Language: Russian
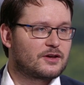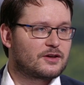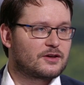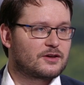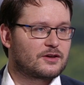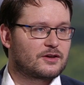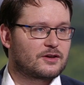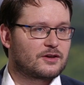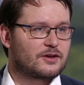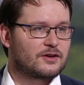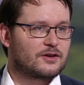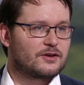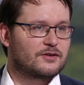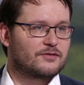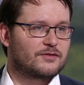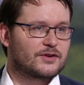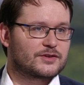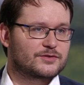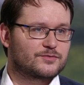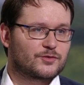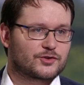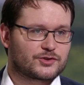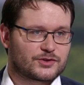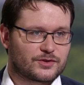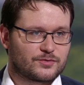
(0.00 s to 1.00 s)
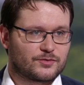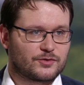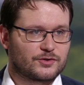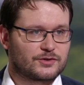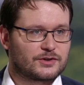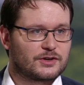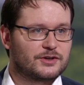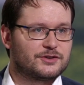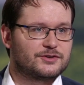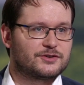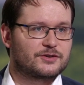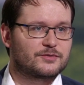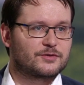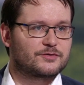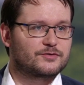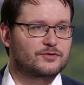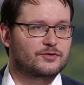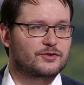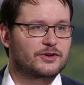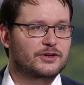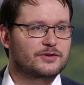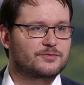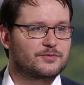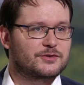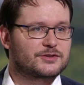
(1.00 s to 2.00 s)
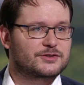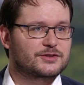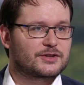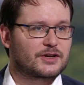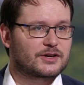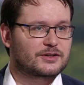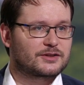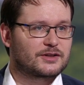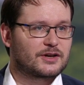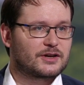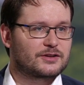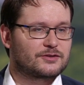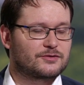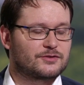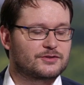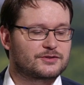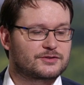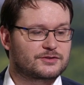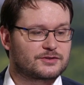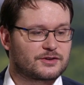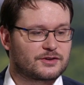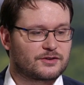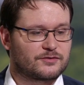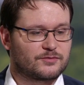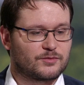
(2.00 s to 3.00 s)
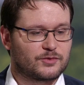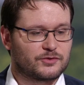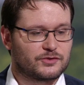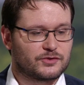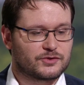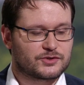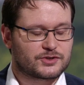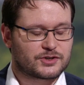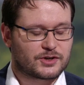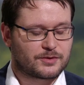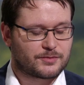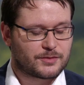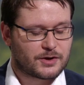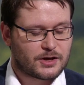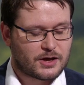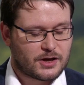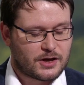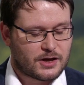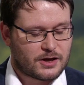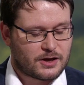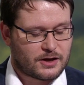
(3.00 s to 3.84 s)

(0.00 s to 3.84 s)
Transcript: и, возможно, будет лидером и в других местах, да, то есть э, в будущем.